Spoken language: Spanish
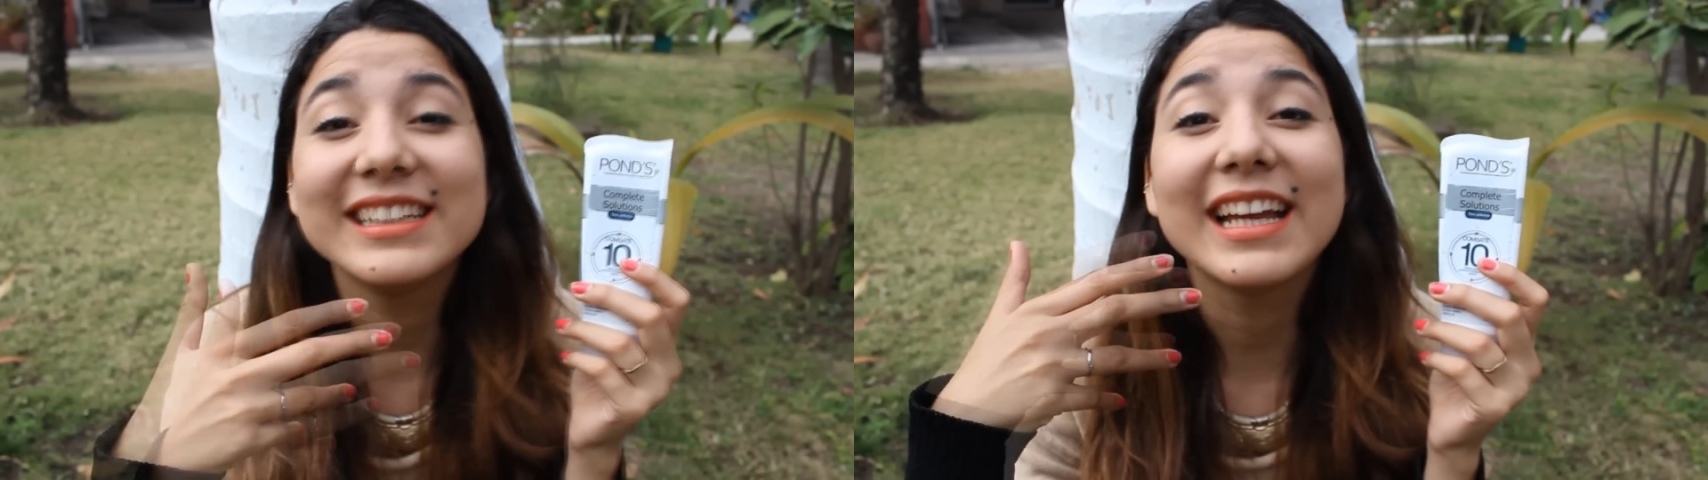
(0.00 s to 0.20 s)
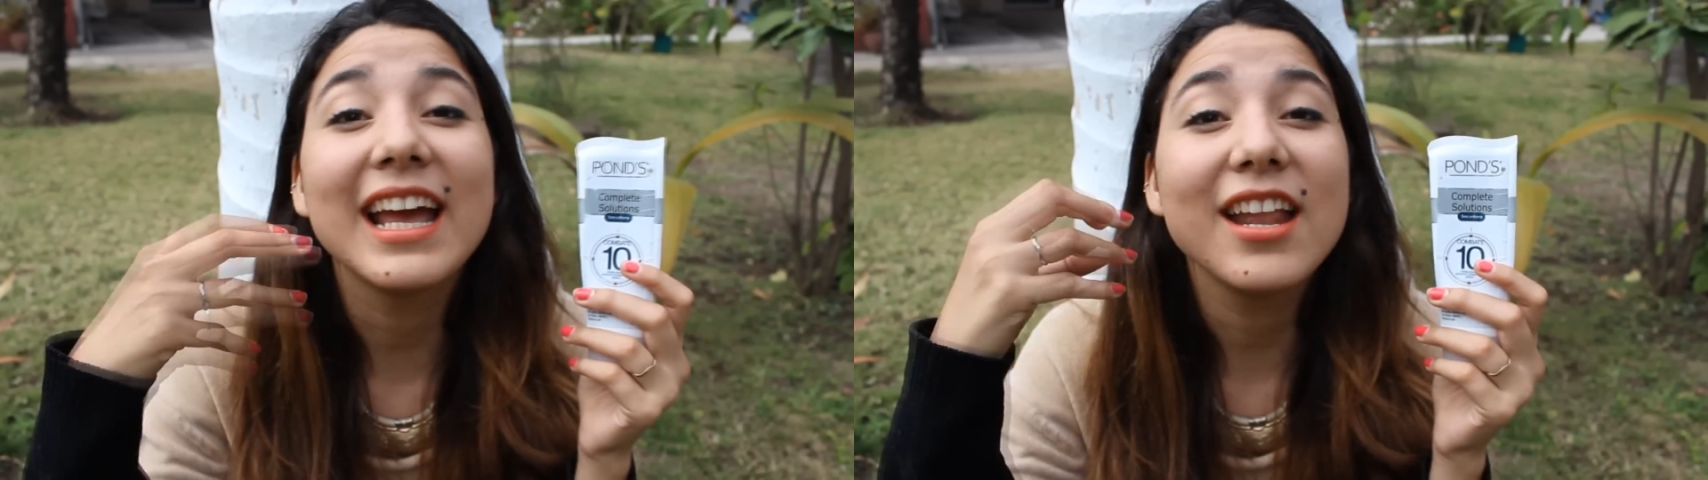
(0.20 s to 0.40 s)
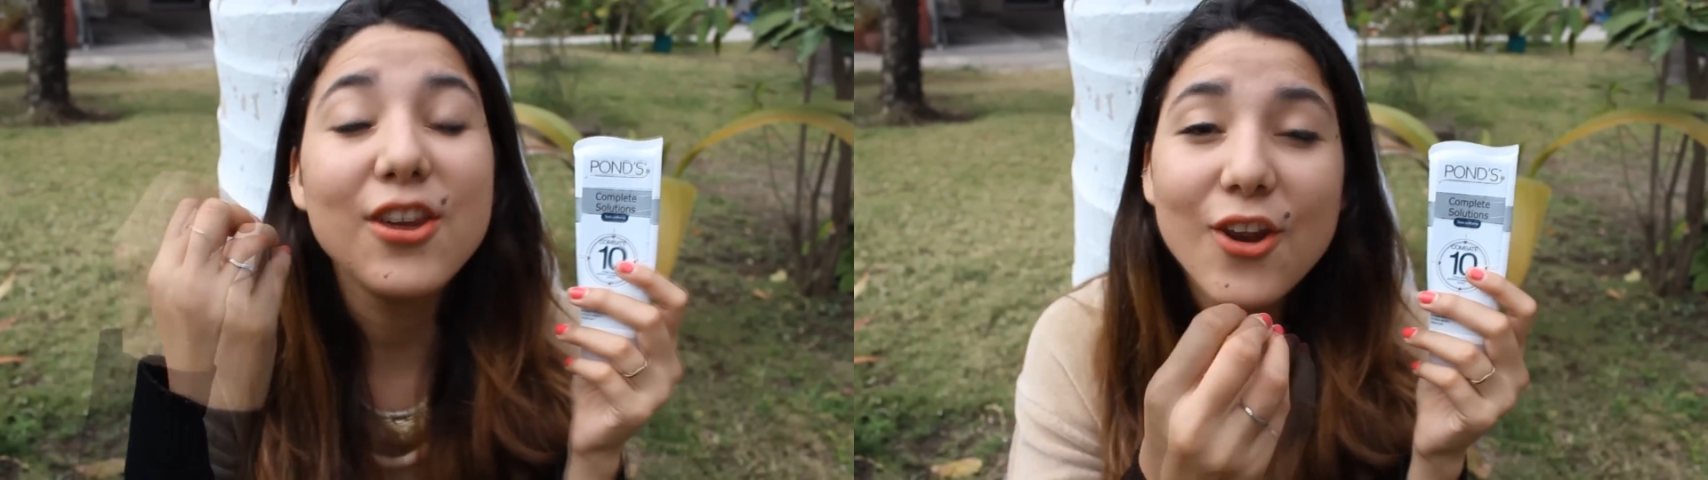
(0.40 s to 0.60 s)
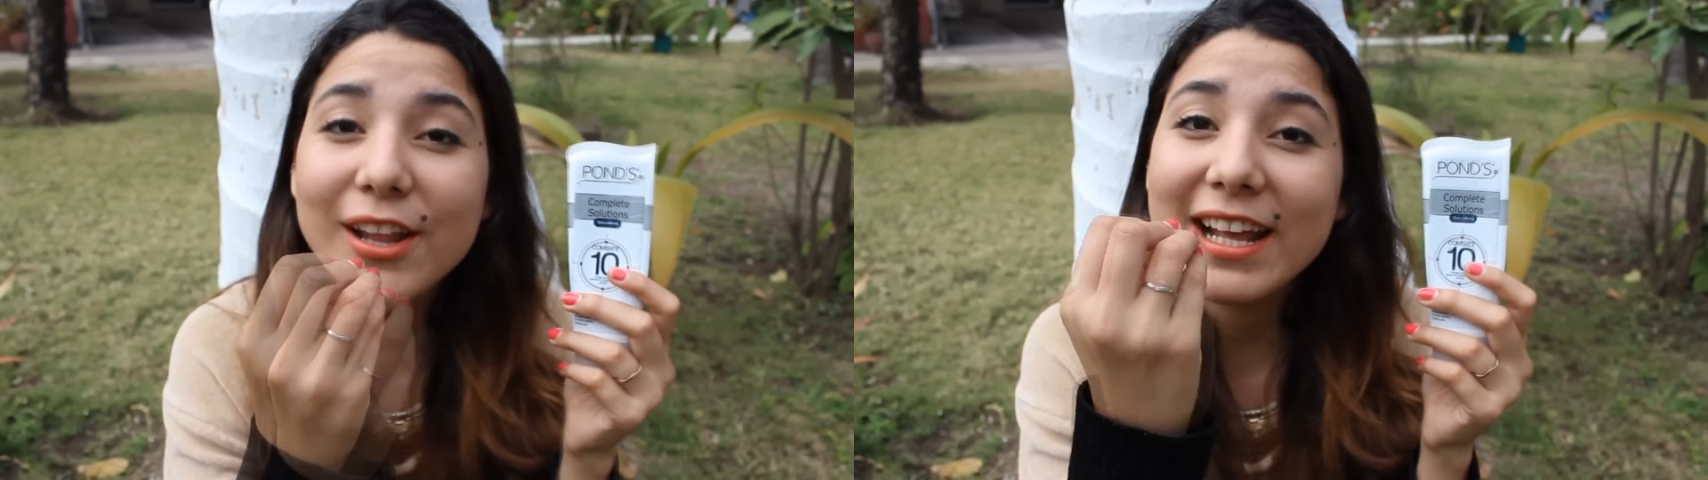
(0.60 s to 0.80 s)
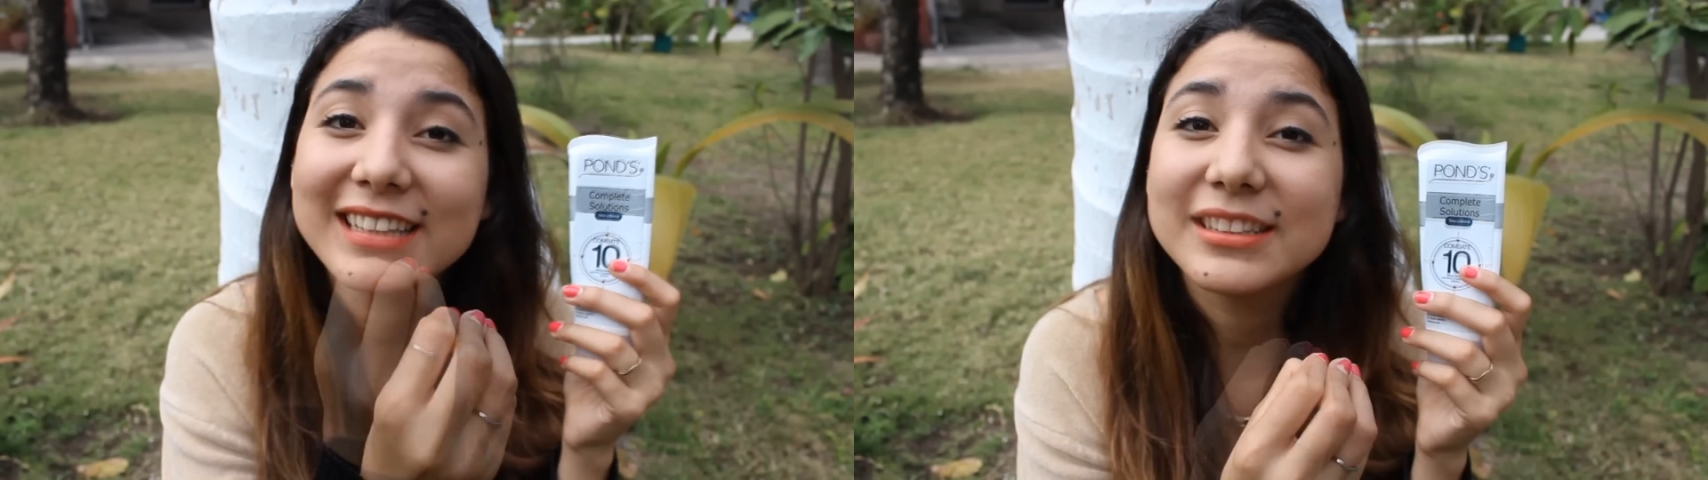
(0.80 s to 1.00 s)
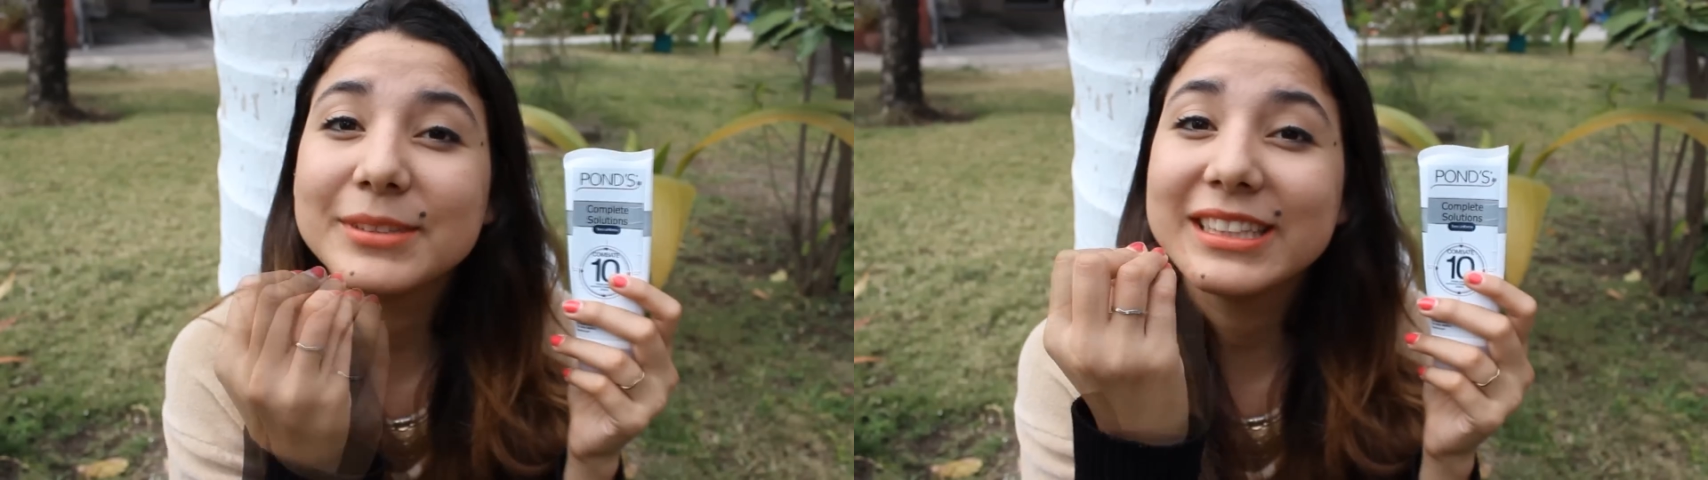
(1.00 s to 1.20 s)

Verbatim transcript: así que no dejes de